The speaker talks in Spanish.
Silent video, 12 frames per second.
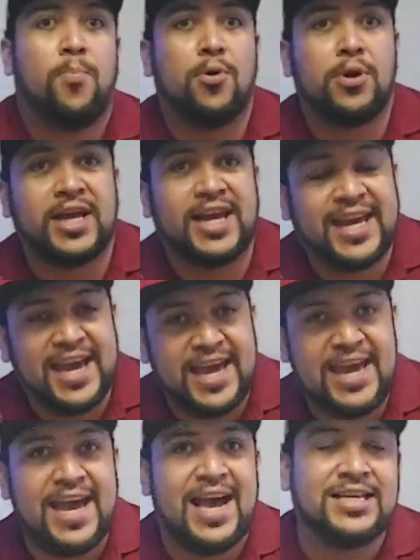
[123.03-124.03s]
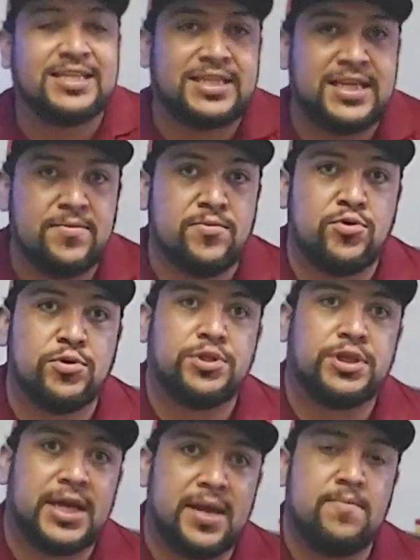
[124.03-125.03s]
¿Por qué
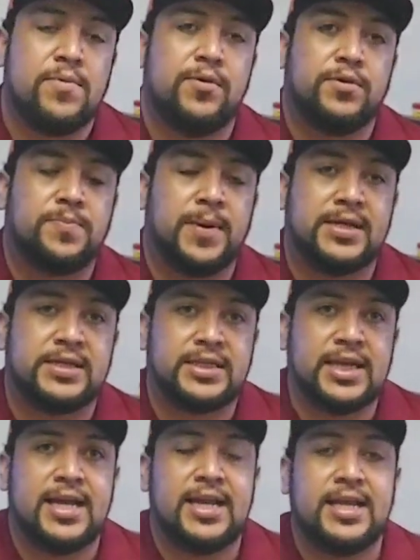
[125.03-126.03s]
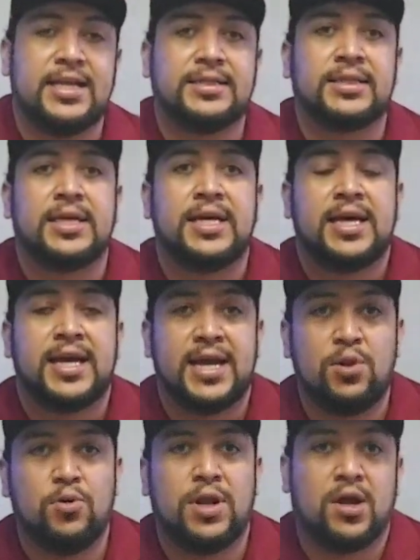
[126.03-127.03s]
hacemos cambios parciales
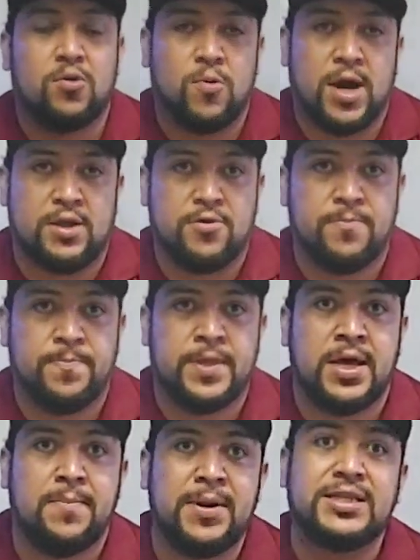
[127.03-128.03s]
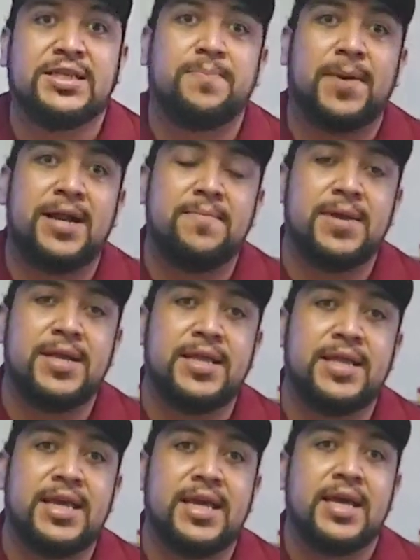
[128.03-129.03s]
en un acuario?
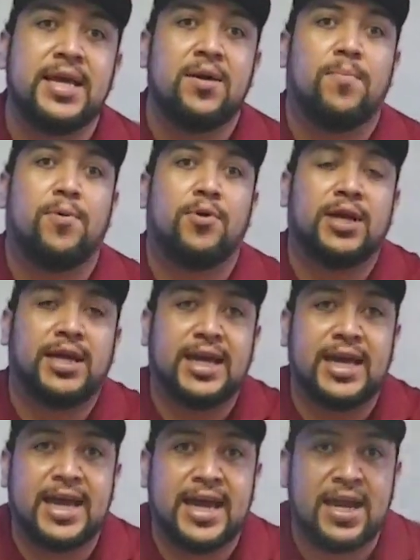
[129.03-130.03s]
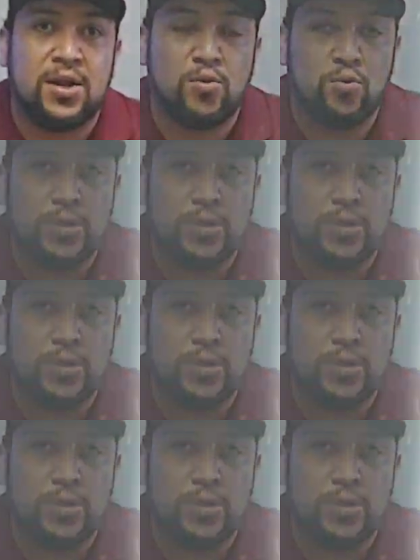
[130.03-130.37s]
Principalmente porque el